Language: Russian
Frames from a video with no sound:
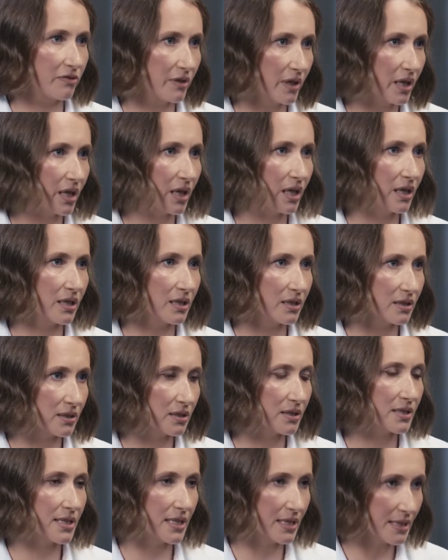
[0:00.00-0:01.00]

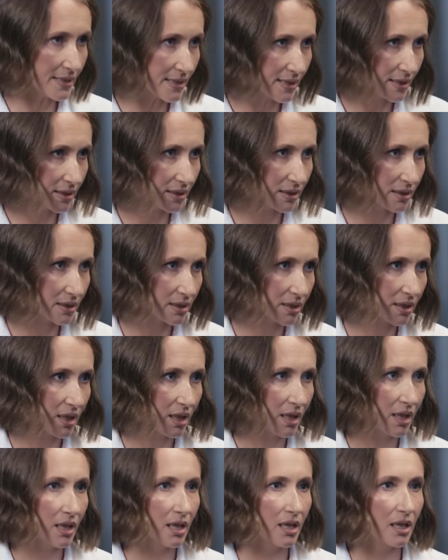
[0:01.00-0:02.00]
филиальная сеть,
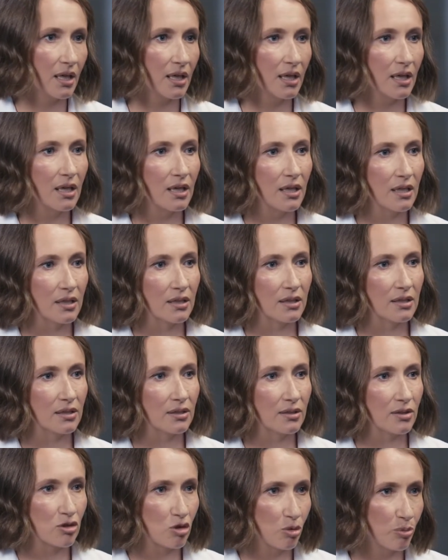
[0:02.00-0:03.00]

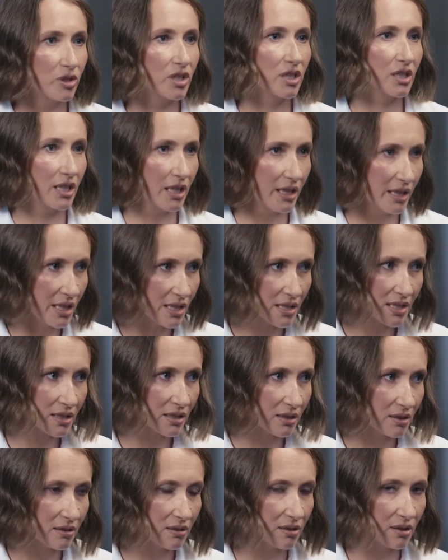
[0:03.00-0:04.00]
а, что мы ритейлер,
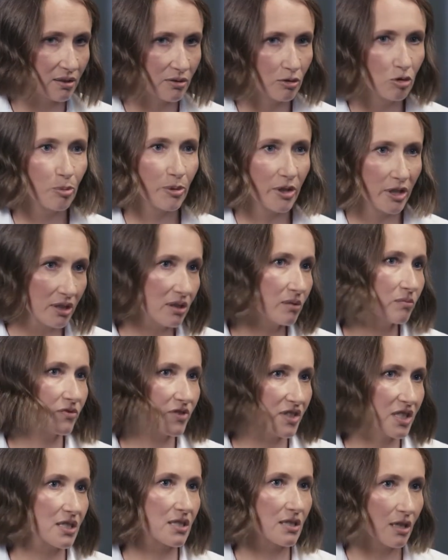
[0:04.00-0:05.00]
но при
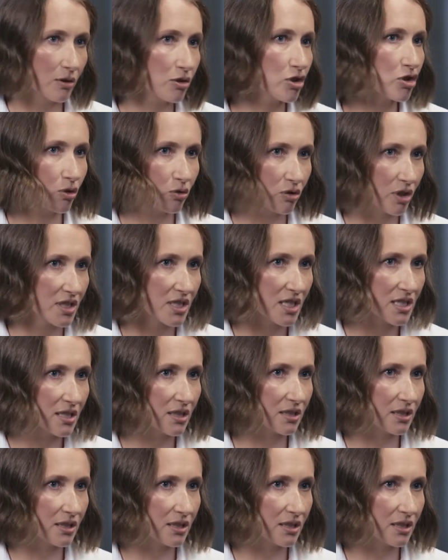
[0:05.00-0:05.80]
этом все знают, что у нас есть